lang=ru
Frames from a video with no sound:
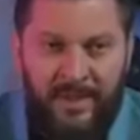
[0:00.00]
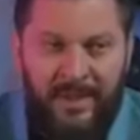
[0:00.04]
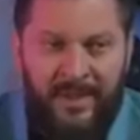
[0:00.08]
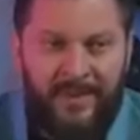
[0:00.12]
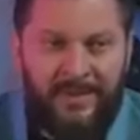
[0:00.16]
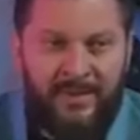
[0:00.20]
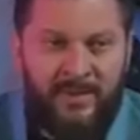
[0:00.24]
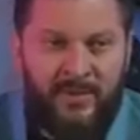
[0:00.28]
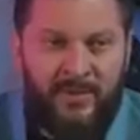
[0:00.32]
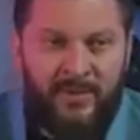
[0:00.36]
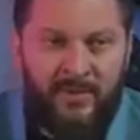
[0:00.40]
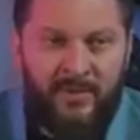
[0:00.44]

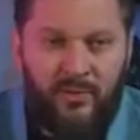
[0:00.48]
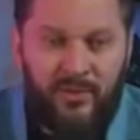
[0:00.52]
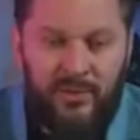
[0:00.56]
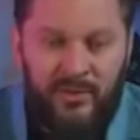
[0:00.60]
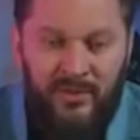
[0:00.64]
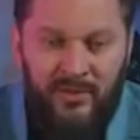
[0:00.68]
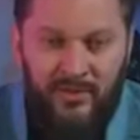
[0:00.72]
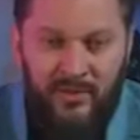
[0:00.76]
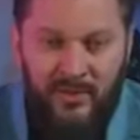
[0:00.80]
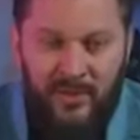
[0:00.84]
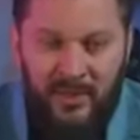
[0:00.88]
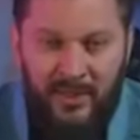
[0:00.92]

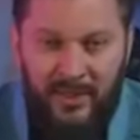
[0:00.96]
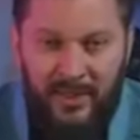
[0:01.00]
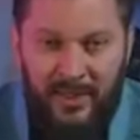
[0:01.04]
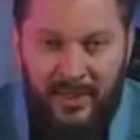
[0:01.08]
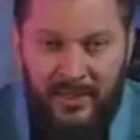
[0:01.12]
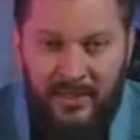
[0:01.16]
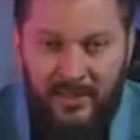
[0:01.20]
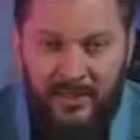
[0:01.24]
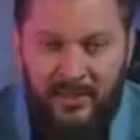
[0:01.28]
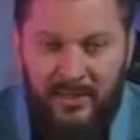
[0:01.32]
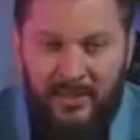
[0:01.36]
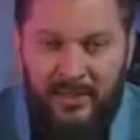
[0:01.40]
отсутствие
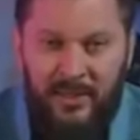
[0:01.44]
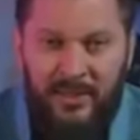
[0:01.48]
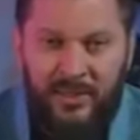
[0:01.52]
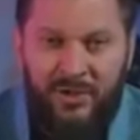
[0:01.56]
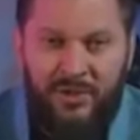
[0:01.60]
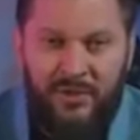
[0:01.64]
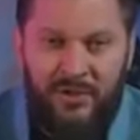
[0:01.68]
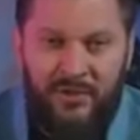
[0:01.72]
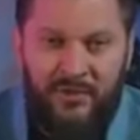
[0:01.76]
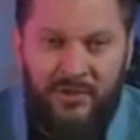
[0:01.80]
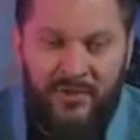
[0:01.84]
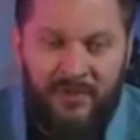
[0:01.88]
границ
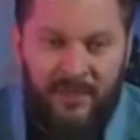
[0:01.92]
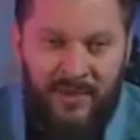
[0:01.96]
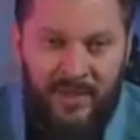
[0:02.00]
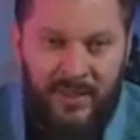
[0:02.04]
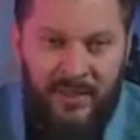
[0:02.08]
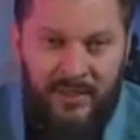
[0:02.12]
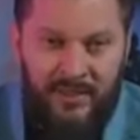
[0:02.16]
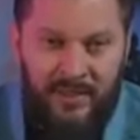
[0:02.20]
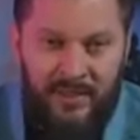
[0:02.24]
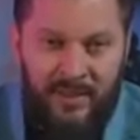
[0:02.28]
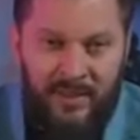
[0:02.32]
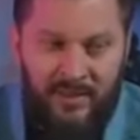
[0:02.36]
личного
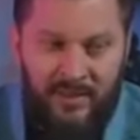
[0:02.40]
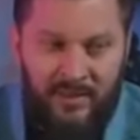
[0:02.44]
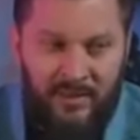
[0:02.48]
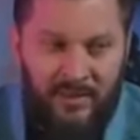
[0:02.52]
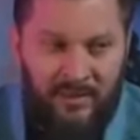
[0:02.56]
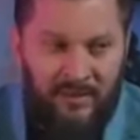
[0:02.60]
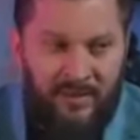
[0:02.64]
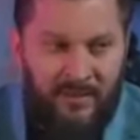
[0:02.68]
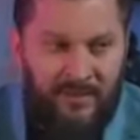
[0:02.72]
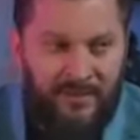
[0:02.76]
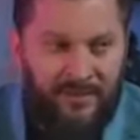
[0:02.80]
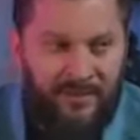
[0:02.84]

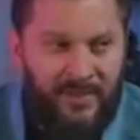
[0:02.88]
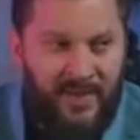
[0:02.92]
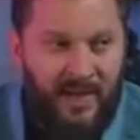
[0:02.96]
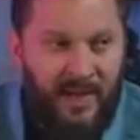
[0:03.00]
пространства.